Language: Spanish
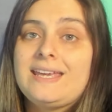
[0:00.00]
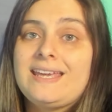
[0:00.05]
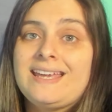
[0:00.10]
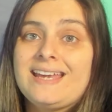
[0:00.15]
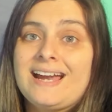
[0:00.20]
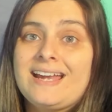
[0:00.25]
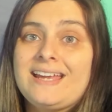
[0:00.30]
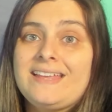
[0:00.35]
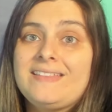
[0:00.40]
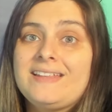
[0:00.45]

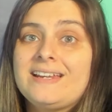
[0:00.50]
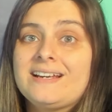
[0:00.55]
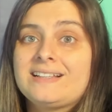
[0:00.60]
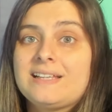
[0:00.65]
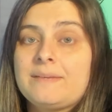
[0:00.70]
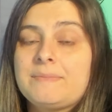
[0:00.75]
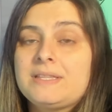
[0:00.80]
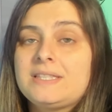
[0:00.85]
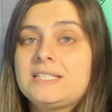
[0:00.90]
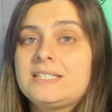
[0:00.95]
y ahí
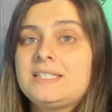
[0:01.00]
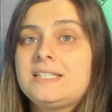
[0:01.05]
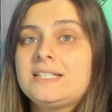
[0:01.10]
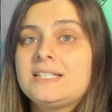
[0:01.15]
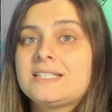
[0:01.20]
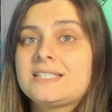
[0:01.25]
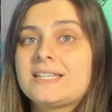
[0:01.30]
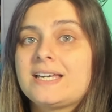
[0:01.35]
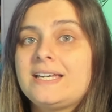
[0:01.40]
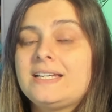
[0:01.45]
directamente si
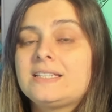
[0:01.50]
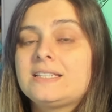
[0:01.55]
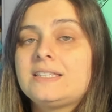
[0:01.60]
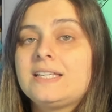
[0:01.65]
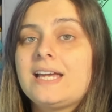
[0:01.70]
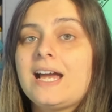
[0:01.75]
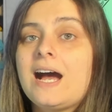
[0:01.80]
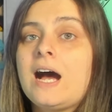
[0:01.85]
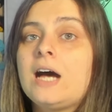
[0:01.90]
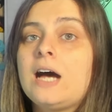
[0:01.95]
tienes que
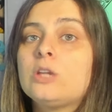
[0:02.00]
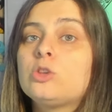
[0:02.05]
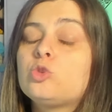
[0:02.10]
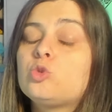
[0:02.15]
irte a